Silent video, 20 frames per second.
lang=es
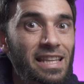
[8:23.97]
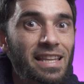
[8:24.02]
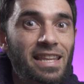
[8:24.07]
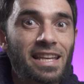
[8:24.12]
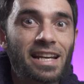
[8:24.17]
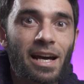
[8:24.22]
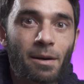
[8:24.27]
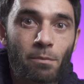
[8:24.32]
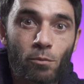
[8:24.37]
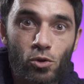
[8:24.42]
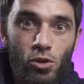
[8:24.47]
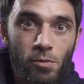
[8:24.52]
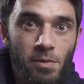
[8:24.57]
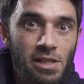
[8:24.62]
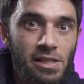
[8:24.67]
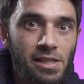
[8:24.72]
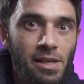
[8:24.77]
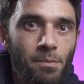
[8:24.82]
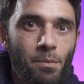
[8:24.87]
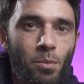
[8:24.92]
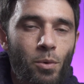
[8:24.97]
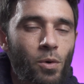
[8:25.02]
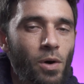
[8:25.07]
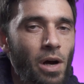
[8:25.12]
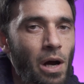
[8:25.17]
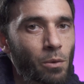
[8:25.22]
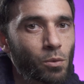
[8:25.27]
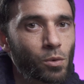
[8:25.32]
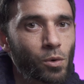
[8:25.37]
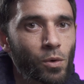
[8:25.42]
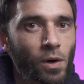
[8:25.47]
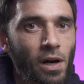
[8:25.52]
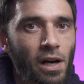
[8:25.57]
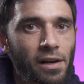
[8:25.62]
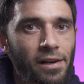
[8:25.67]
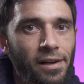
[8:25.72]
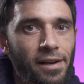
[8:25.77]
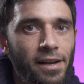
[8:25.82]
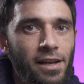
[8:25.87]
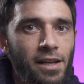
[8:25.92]
dedicar mucho más tiempo a un
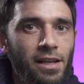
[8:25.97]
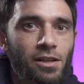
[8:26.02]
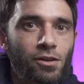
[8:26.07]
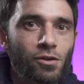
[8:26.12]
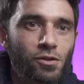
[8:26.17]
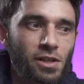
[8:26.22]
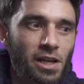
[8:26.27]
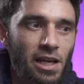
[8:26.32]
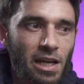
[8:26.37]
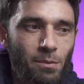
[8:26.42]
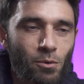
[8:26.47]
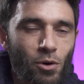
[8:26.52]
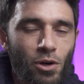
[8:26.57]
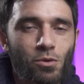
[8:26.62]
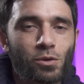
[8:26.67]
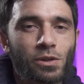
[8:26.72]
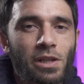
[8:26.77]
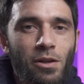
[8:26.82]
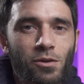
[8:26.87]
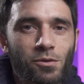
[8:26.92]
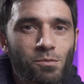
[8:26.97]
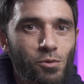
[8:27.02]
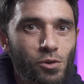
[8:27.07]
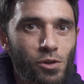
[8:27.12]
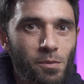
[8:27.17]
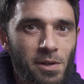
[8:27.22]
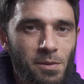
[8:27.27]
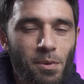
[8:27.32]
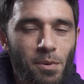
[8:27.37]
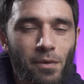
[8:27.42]
lugar, conseguiremos resultados mucho más